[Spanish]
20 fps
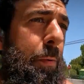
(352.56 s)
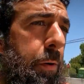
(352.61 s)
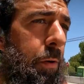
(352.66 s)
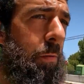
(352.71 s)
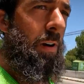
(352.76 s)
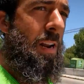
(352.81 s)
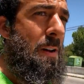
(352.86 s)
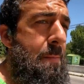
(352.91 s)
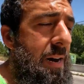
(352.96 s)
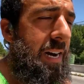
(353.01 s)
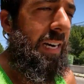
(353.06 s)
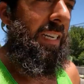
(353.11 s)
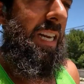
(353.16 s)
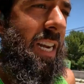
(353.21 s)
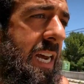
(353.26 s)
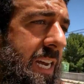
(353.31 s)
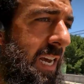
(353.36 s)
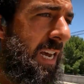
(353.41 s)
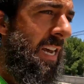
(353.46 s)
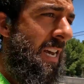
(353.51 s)

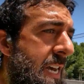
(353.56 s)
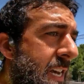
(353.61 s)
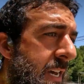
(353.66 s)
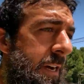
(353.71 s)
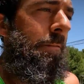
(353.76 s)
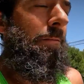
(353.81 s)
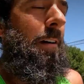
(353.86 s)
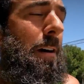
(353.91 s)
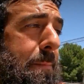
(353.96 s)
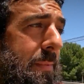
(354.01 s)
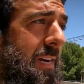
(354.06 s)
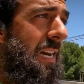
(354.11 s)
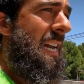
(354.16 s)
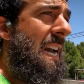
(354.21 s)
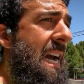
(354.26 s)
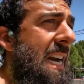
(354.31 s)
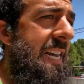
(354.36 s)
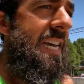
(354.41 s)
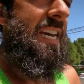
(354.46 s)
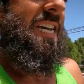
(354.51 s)
problemas
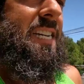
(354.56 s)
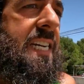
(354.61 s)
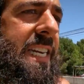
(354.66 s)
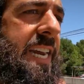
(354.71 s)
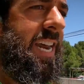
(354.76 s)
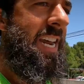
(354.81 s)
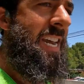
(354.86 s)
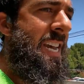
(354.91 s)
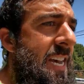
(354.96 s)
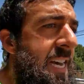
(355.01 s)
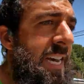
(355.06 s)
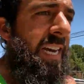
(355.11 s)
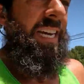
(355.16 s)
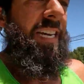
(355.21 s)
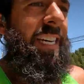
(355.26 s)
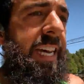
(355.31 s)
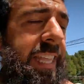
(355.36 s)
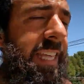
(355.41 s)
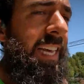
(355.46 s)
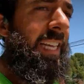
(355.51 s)
familiares,
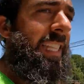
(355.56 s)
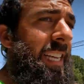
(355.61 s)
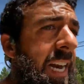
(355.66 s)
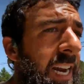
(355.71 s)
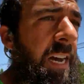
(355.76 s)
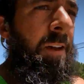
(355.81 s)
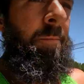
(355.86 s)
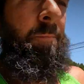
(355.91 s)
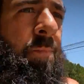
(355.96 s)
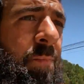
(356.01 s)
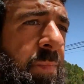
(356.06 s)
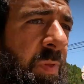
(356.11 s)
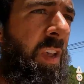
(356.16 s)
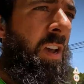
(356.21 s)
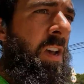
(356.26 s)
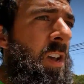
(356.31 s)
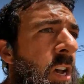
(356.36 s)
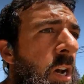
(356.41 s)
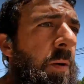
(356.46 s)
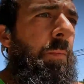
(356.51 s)
etcétera,
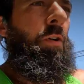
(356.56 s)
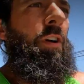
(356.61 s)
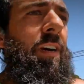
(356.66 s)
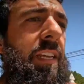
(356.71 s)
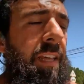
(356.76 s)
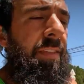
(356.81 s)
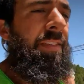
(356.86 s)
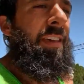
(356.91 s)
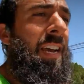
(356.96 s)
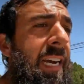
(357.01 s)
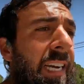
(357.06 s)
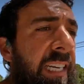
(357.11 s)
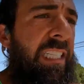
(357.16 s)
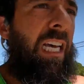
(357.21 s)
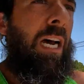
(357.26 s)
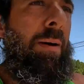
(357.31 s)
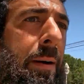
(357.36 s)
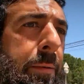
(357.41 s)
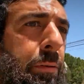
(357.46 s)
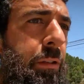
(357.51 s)
porque decía que
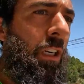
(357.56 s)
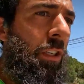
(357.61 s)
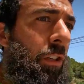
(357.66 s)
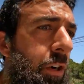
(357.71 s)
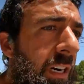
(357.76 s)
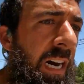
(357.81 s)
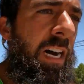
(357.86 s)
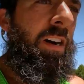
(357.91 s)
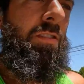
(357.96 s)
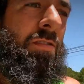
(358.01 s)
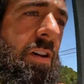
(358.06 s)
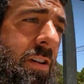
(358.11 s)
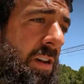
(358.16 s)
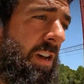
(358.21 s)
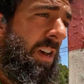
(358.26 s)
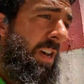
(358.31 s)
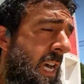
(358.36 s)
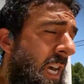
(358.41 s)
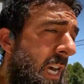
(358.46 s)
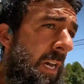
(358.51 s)
estaba obsesionado
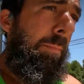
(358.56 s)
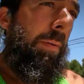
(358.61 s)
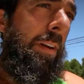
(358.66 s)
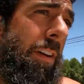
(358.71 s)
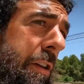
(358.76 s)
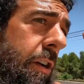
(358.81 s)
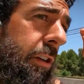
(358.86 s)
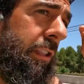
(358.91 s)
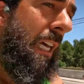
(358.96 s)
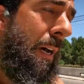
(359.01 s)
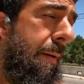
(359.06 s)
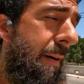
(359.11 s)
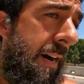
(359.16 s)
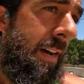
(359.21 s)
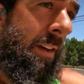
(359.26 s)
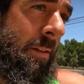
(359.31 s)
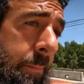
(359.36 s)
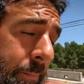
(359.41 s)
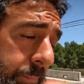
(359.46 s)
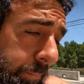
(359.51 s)
pero yo
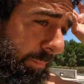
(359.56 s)
estaba